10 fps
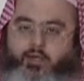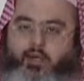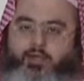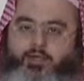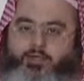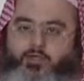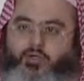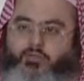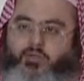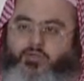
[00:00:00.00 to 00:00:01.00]
لأن
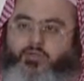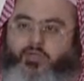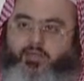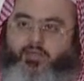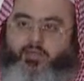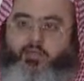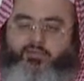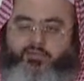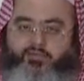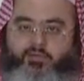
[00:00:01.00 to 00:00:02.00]
الجرح بدون
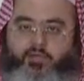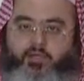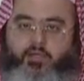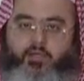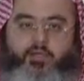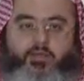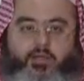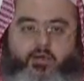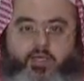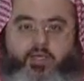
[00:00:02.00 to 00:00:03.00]
تنظيف
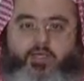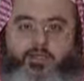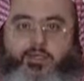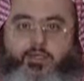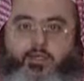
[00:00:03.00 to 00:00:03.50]
إذا خيط